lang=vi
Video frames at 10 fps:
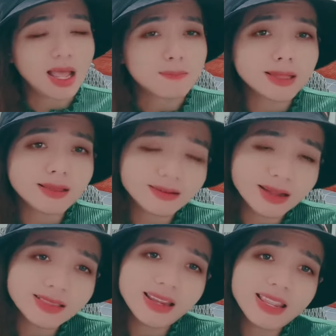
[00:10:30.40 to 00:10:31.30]
bà từng
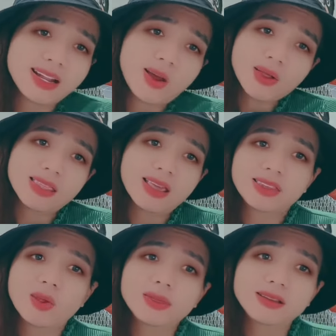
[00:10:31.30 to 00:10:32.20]
lên tiếng và nói cái
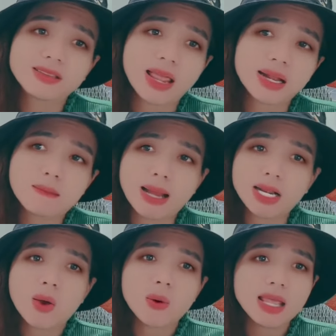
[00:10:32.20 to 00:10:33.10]
về chuyện từ thiện là bà
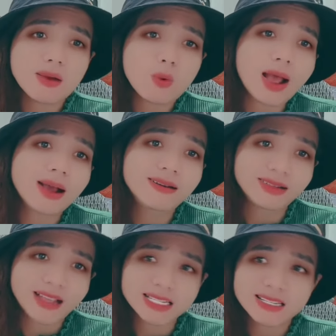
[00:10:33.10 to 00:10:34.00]
nói à, hoàng
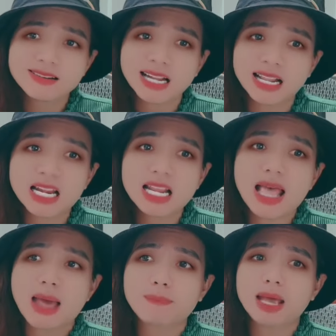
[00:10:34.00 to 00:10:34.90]
hường ngày xưa là đi
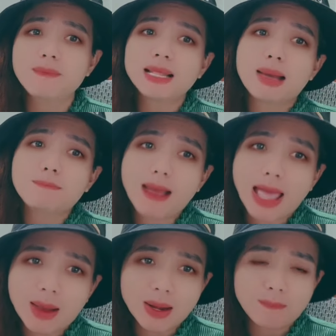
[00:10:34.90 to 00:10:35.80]
làm để mà làm
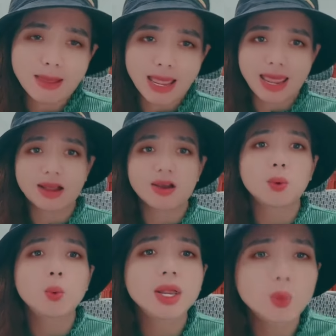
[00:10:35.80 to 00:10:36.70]
màu làm mè rồi
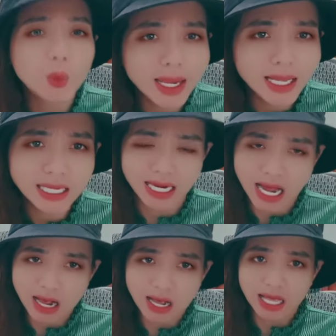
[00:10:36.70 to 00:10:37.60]
win win gì
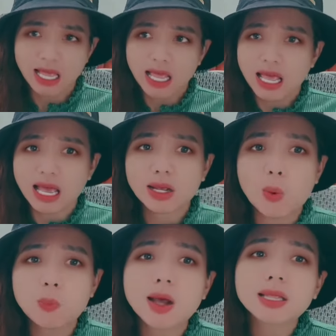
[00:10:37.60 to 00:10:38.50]
đó à,
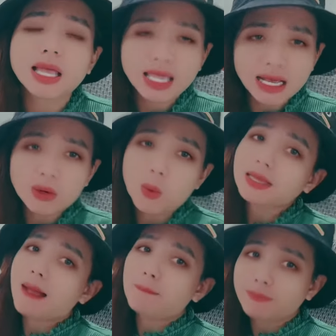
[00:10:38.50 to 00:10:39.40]
cũng có tiếng của
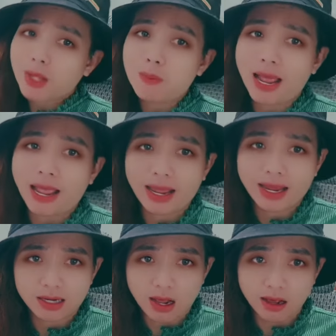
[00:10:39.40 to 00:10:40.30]
tâm đồ
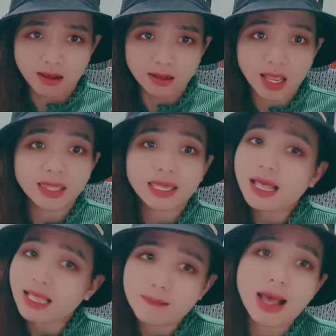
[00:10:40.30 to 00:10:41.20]
mà đó thì
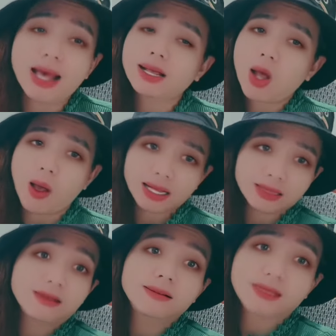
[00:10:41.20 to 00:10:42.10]
chắc là bà có cái
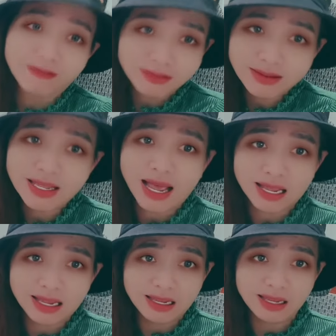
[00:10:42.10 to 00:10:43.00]
tư tưởng như
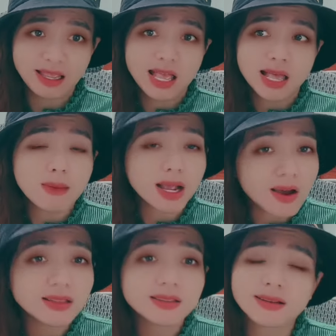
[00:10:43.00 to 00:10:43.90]
vậy bà
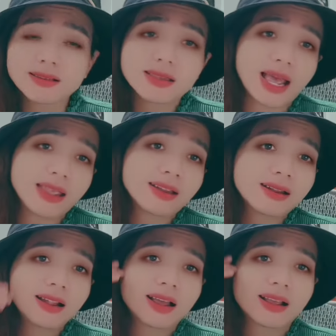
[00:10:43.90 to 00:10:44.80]
có tư tưởng như vậy cho
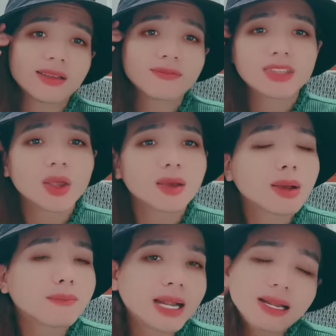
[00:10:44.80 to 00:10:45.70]
nên là cái chuyện
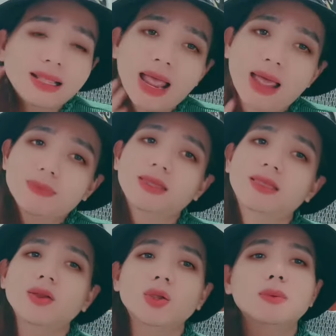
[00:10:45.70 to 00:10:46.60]
mà bà đi làm thì
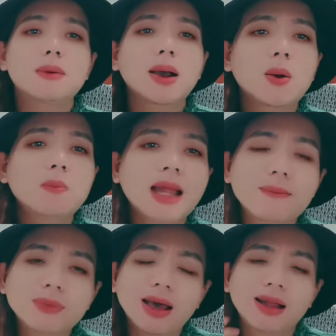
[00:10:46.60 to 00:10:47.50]
nói chung là bà cũng
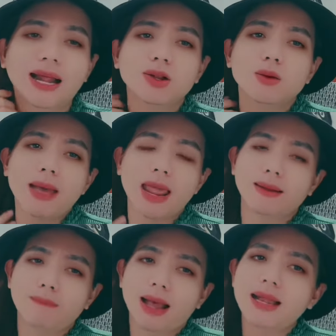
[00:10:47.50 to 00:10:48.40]
làm cho hình ảnh của bè
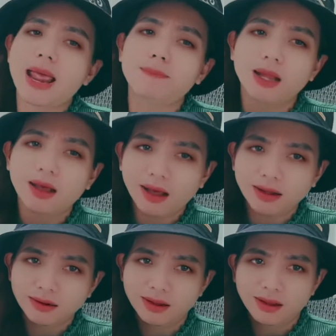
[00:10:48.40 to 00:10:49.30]
bà đẹp
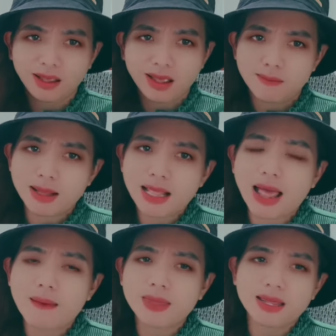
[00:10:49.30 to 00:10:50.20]
lên bà
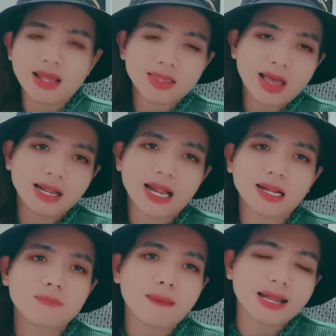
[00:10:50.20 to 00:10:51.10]
làm vậy để cho hình ảnh
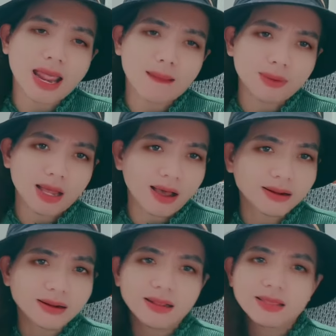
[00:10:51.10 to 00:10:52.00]
của bà đẹp
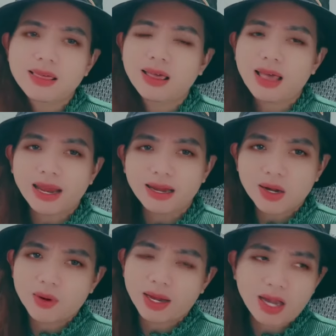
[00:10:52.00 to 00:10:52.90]
lên đi thấy ấy
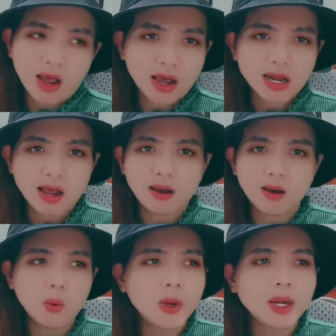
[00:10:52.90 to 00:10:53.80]
đồ này nọ
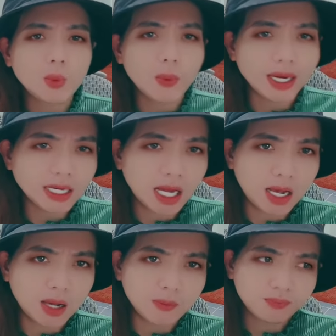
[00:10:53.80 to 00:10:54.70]
đồ win win
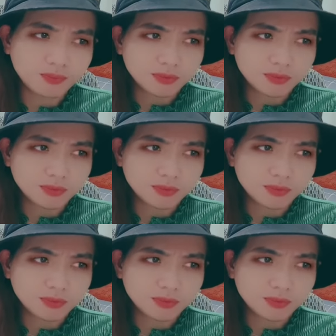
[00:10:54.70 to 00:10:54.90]
đồ